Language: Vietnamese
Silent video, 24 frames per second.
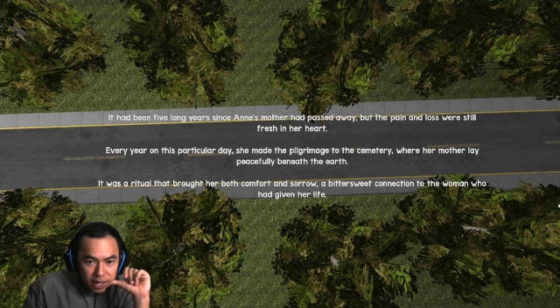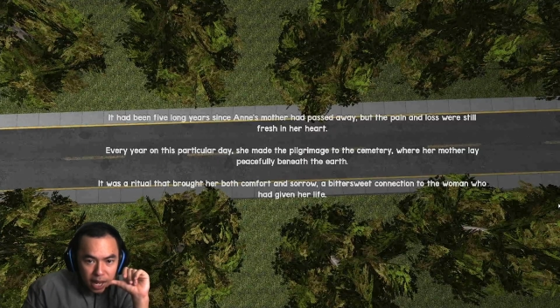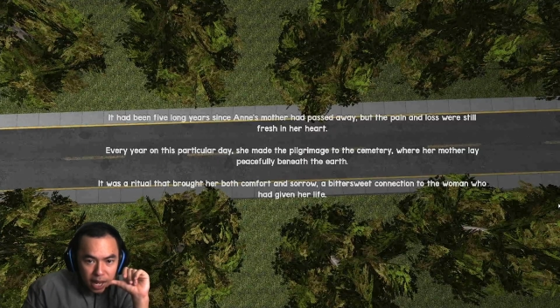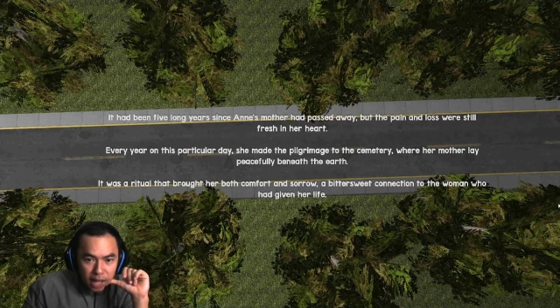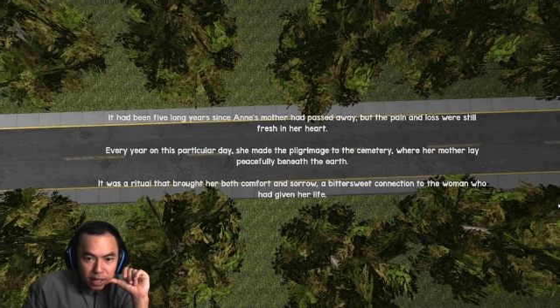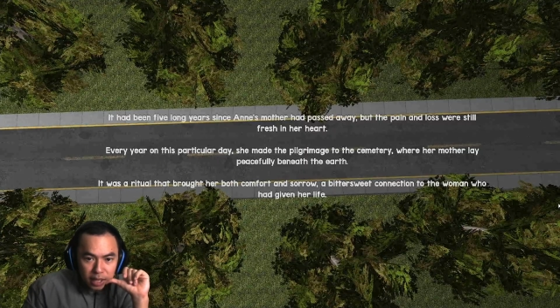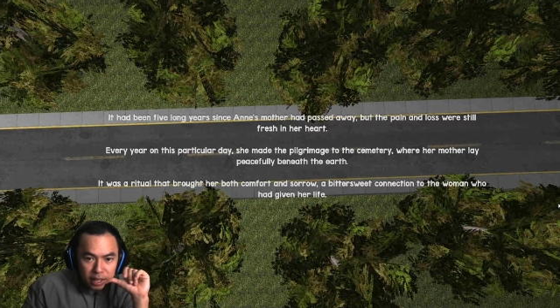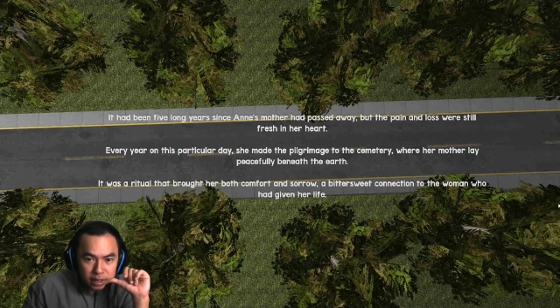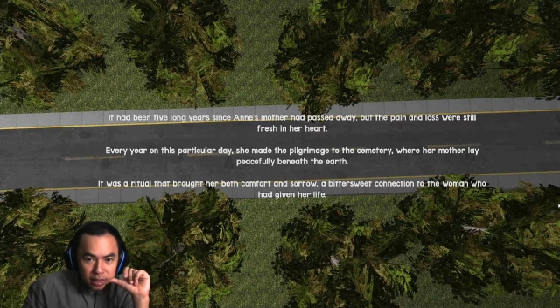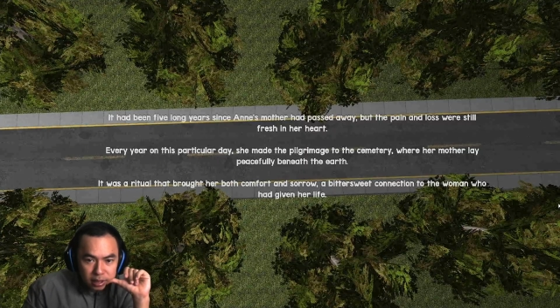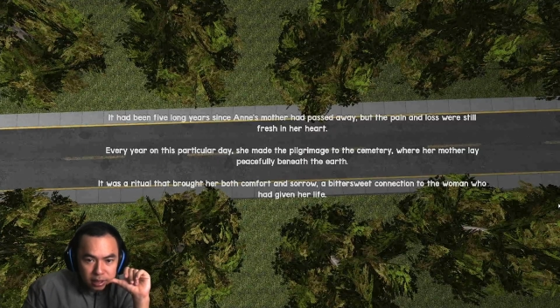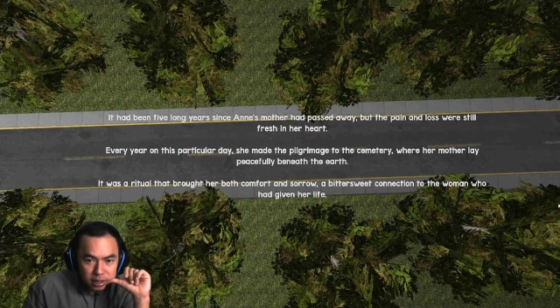
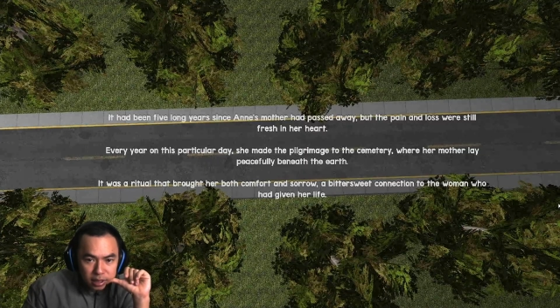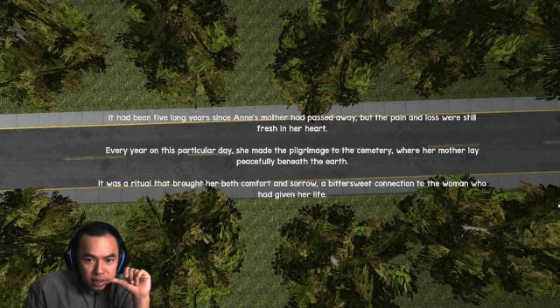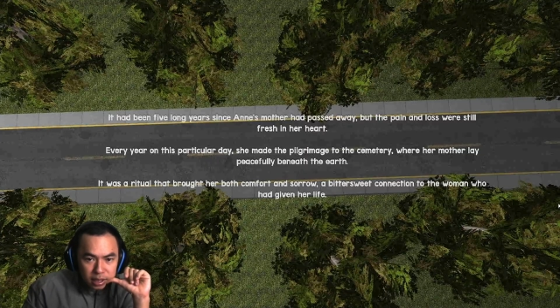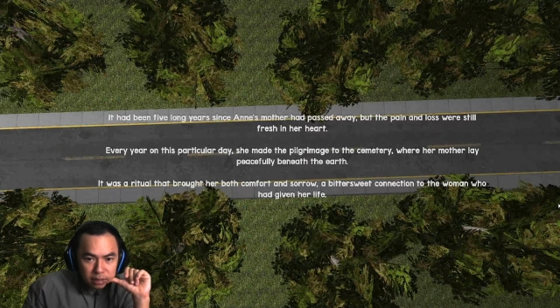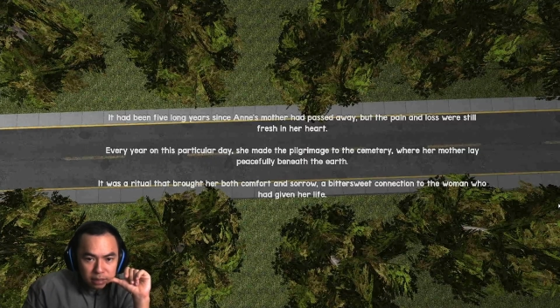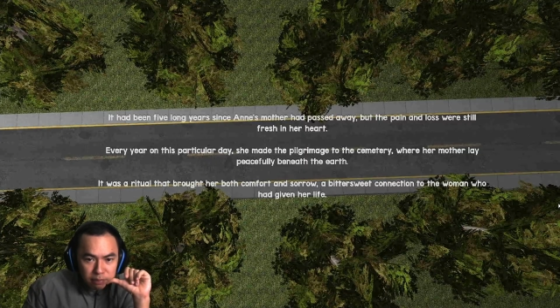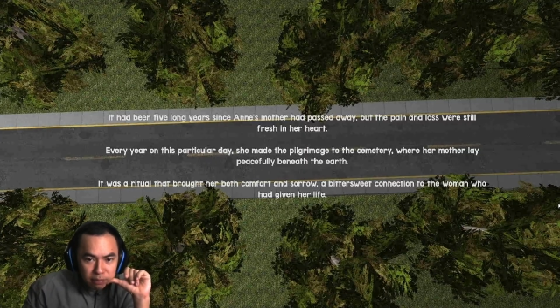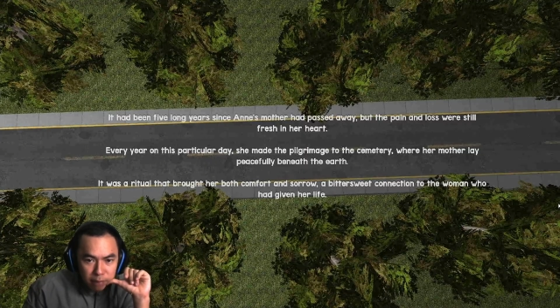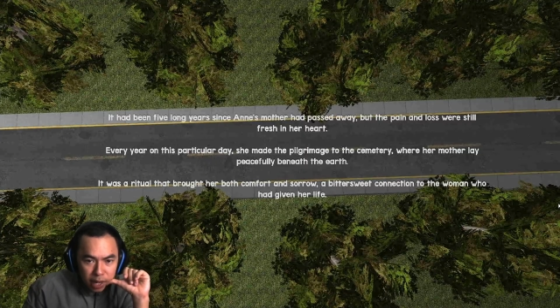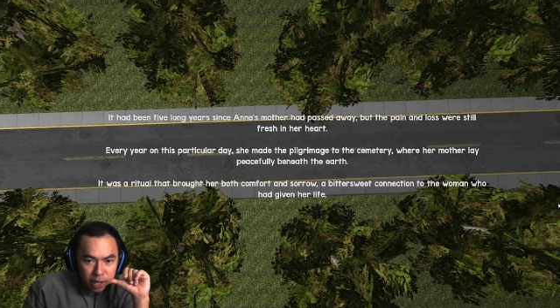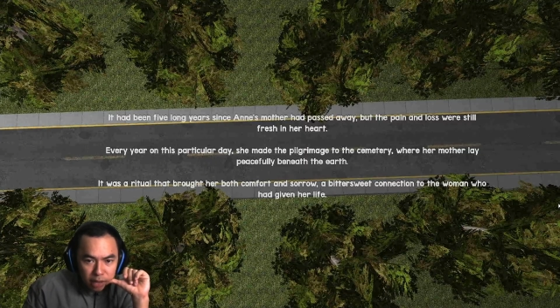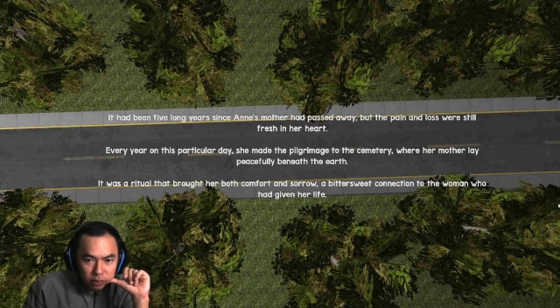dài kể từ
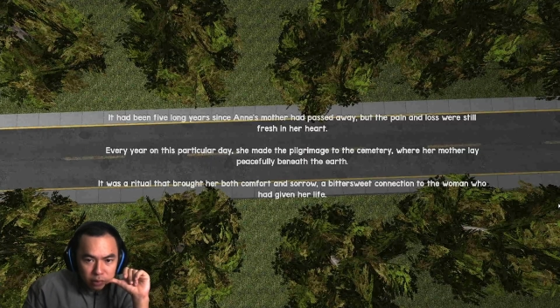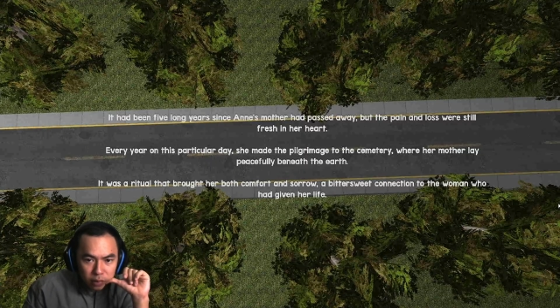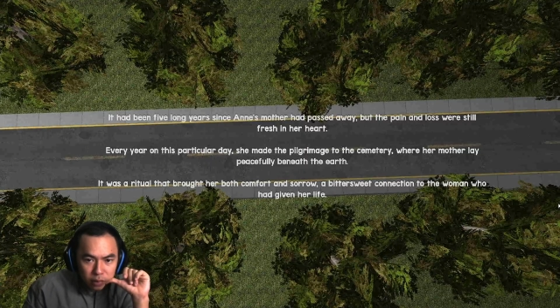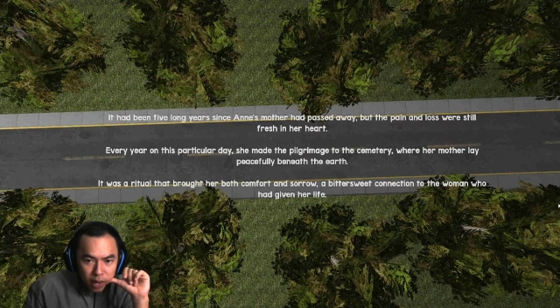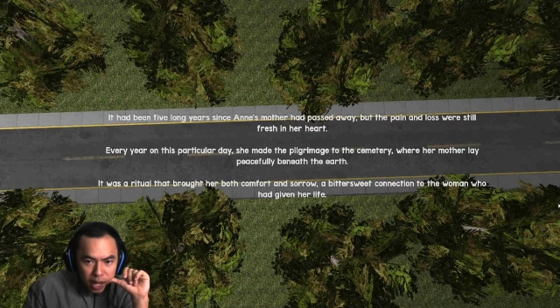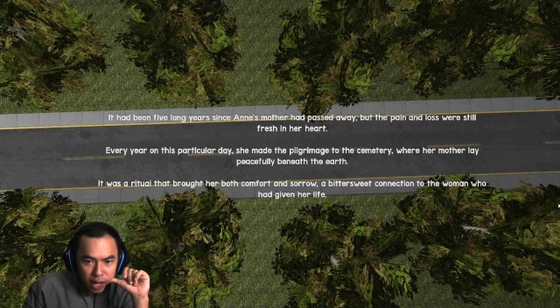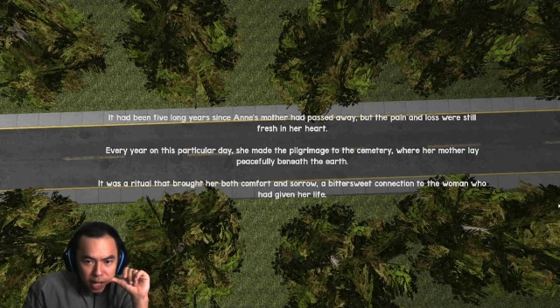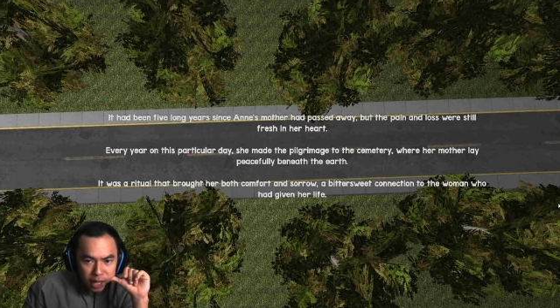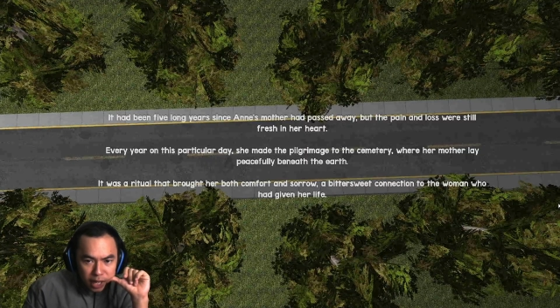khi mẹ của